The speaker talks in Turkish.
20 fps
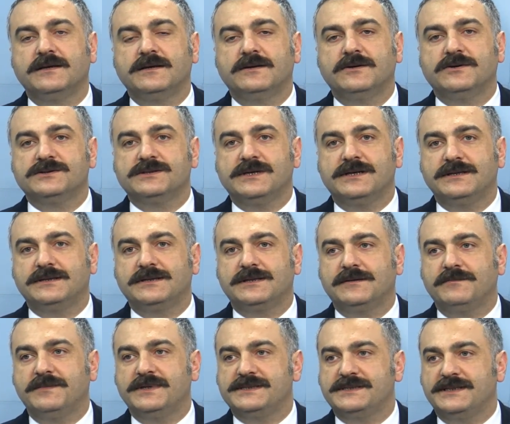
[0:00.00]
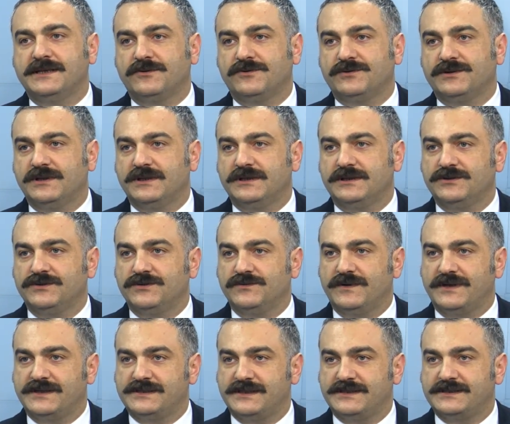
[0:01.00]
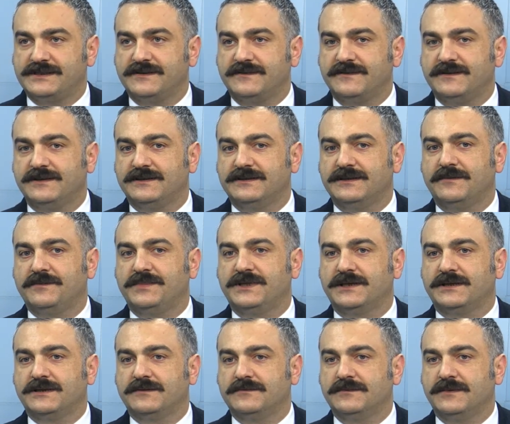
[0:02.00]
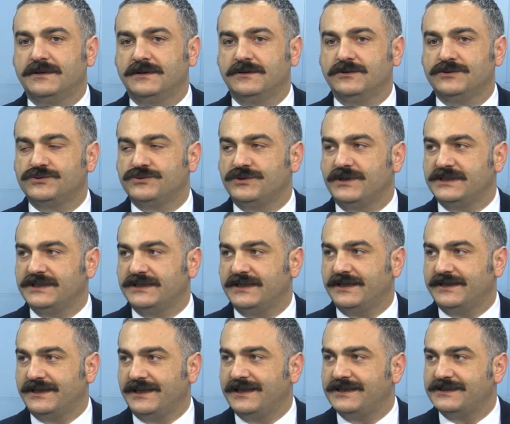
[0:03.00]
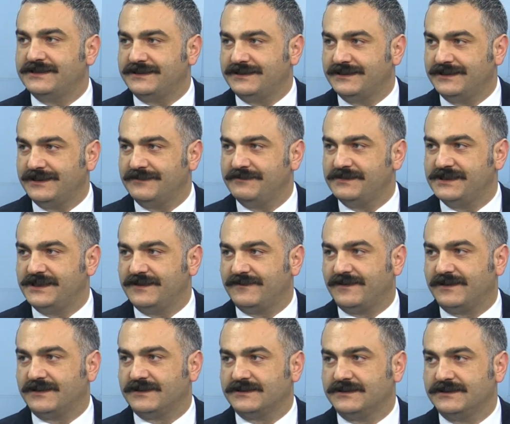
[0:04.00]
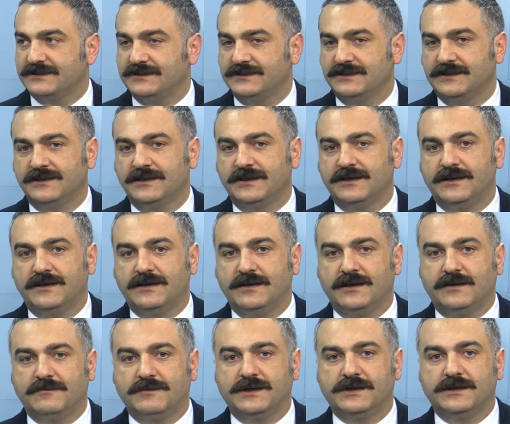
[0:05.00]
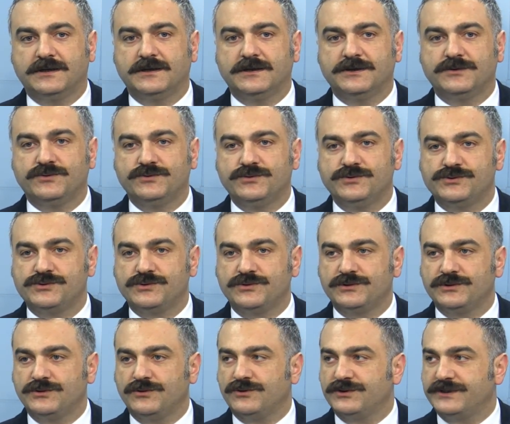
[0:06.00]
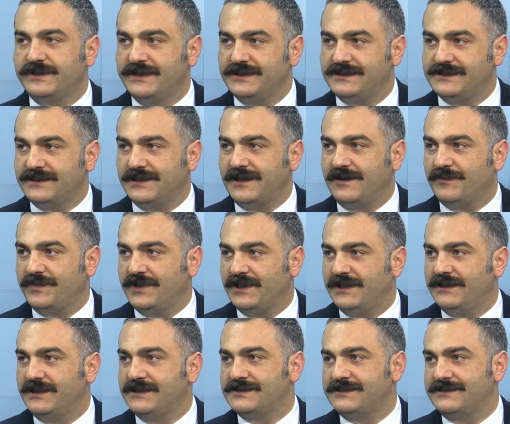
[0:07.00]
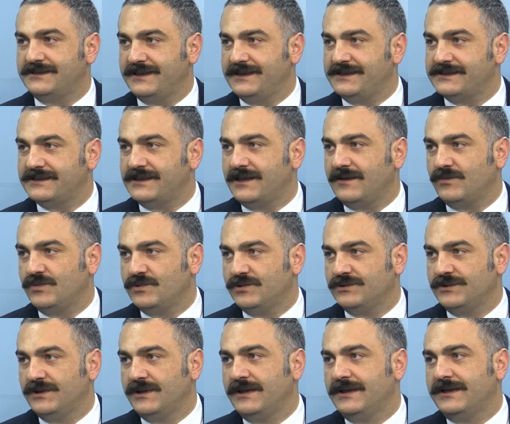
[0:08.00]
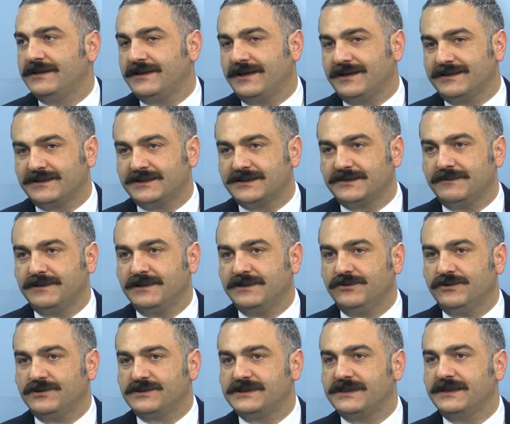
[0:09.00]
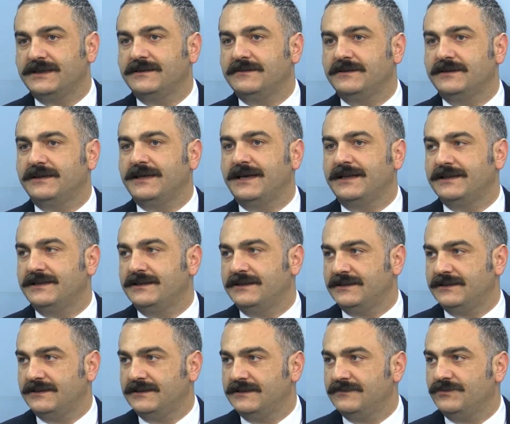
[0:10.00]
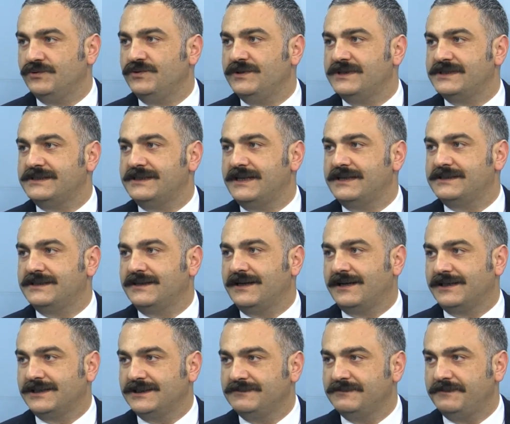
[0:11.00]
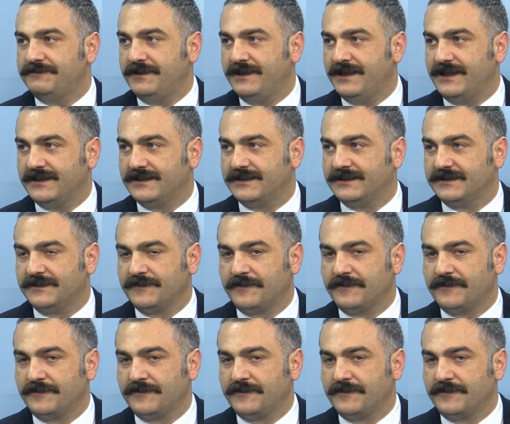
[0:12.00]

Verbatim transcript: Özellikle meslek odaları, üniversite çevrelerinden bir takım o sürece dair eleştirilerimiz de vardı. Hı. Ama e, günün sonunda ortaya çıkan plan aslında İstanbul'un tartışmalı da olsa kendi e, bünyesinden çıkardığı bir plandı.